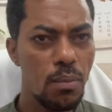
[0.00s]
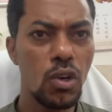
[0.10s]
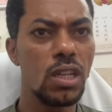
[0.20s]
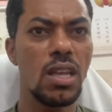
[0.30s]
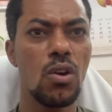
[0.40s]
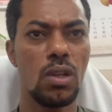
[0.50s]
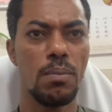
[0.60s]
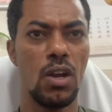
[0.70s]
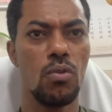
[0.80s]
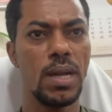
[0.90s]
ممكن تاخذ
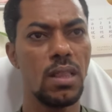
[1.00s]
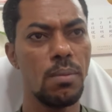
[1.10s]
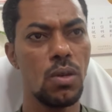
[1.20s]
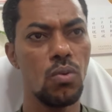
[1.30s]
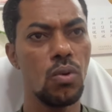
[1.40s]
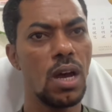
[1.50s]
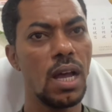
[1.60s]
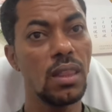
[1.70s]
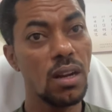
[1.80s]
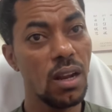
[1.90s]
المعلومات دي منه لا
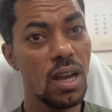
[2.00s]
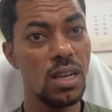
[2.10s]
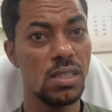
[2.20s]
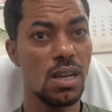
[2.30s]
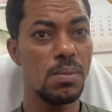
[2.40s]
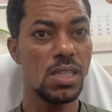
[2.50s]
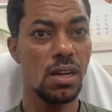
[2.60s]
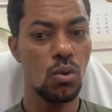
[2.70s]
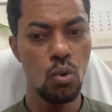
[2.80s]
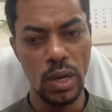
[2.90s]
قدر الله اذا
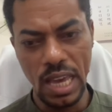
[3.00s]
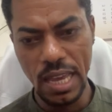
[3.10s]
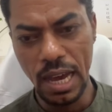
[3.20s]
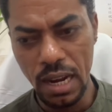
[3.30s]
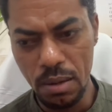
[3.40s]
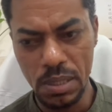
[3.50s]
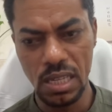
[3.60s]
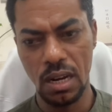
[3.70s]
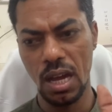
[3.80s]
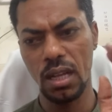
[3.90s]
مثلا هو جاي عليك
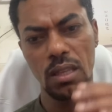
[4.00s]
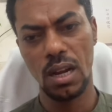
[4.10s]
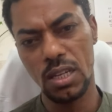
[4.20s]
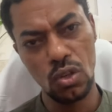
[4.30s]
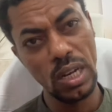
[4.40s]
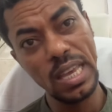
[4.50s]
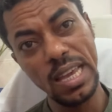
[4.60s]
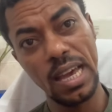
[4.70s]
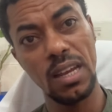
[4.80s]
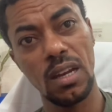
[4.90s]
مثلا لا قدر الله الزول
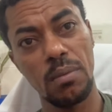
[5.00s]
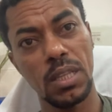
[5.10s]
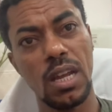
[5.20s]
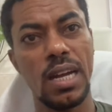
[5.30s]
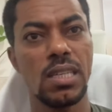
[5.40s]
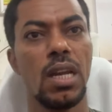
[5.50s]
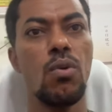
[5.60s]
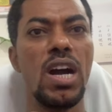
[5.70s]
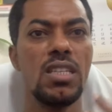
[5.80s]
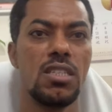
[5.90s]
جاي عليك للمطار حصل له
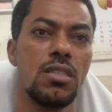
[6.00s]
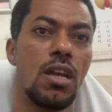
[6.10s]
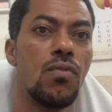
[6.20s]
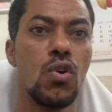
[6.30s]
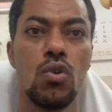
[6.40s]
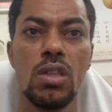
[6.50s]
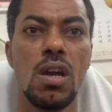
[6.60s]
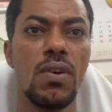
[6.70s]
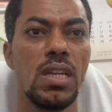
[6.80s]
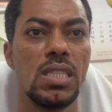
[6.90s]
حادث تلفونه
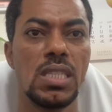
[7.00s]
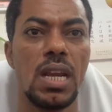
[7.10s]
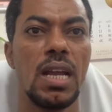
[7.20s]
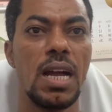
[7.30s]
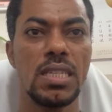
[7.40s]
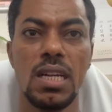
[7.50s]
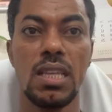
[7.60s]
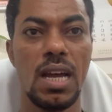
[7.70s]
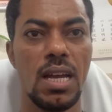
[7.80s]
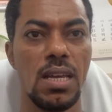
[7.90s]
اتقفل اتسرق
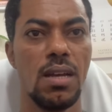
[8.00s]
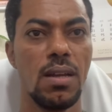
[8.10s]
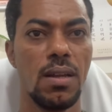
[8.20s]
حصلت حاجه